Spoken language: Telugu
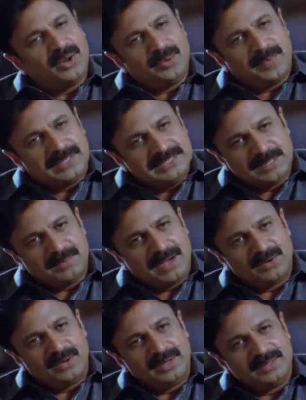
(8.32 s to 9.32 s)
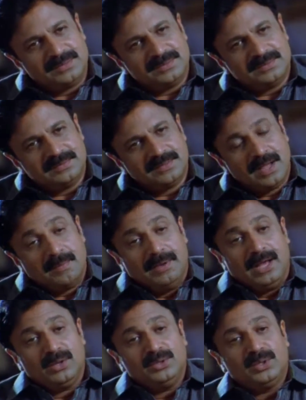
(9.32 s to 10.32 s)
ఆయన మహా మెత్తన
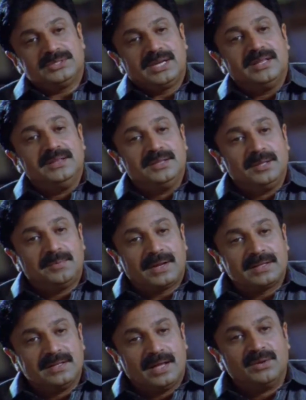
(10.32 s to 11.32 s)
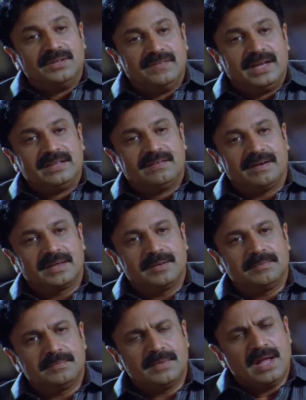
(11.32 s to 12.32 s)
పై అధికారులు ఏం చెప్పినా దాన్ని వేదంగా
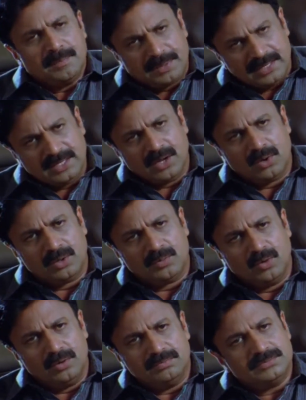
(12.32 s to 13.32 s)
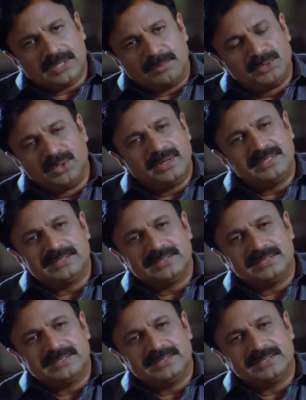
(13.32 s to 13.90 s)
తీసుకునేవాడు నేరస్తుల్ని కూడా కఠినంగా